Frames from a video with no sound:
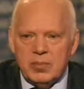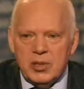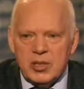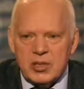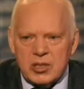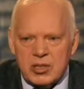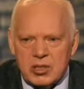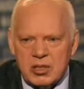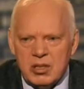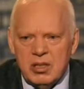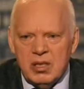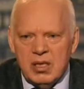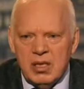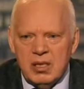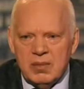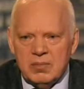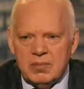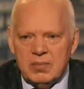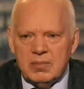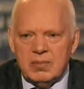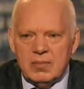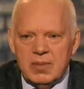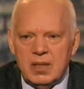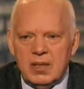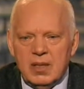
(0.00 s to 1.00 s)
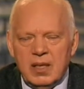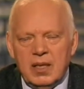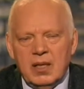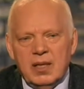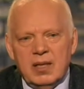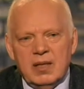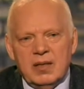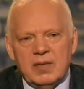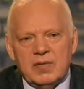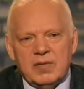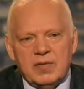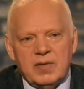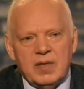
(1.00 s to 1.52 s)
бежим
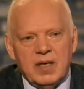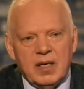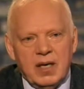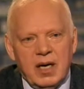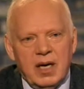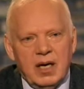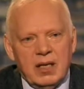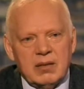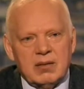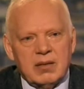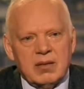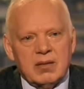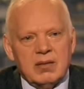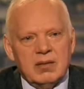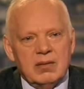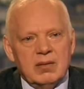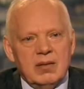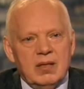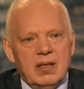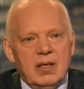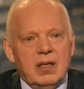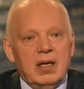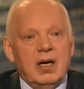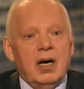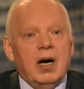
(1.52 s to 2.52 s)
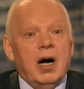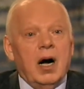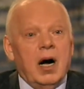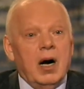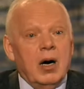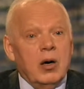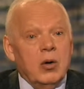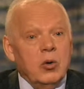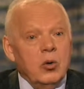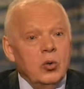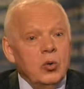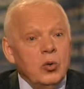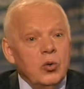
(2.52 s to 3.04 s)
в театр.
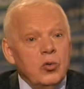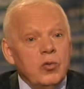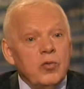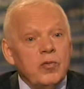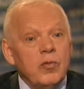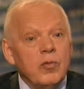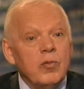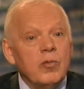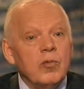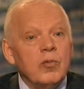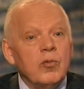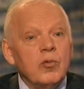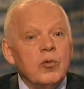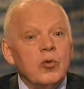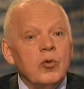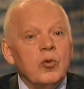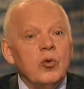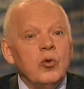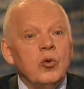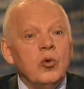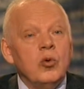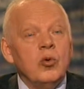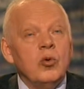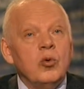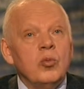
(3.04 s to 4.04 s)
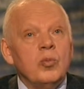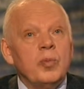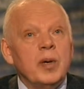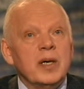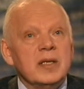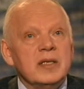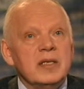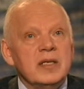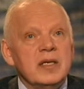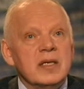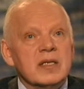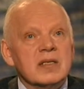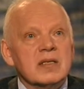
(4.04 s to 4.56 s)
А у, у
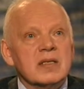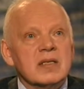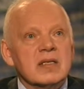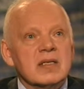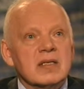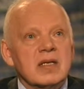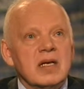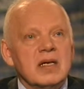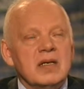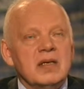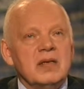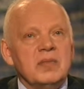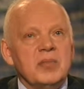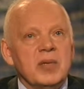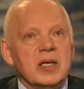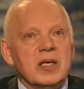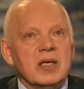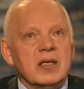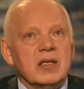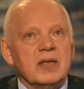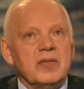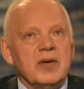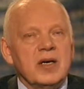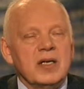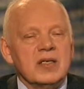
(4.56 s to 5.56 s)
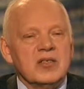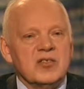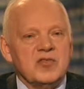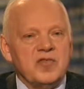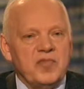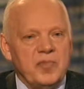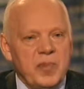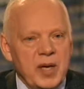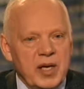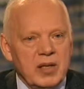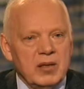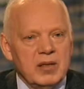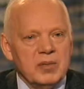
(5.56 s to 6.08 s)
подъезда стоит Михаил
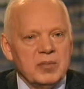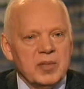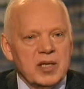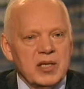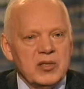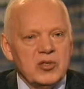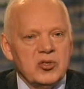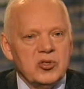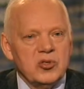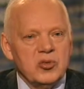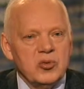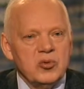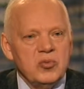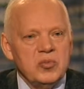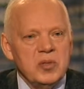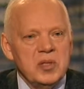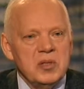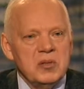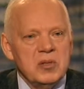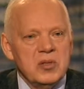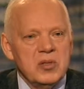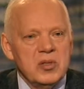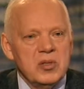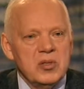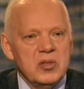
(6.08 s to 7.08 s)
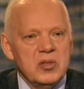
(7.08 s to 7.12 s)
Иванович в белом костюме,